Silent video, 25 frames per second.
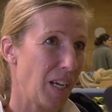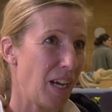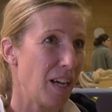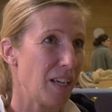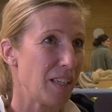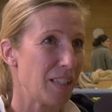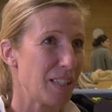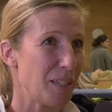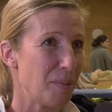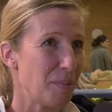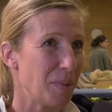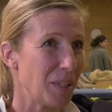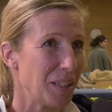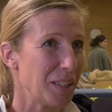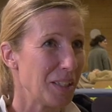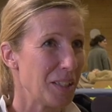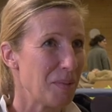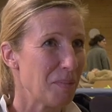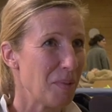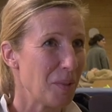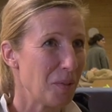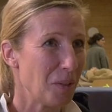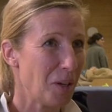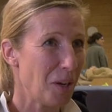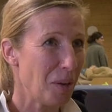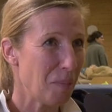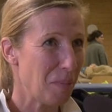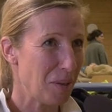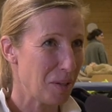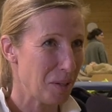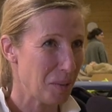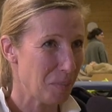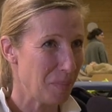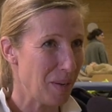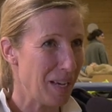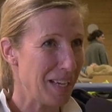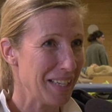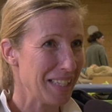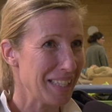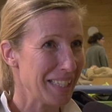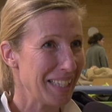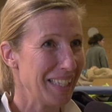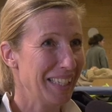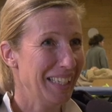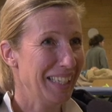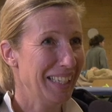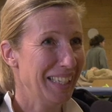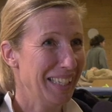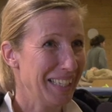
Aha, sie machen immer noch mehr Spaß.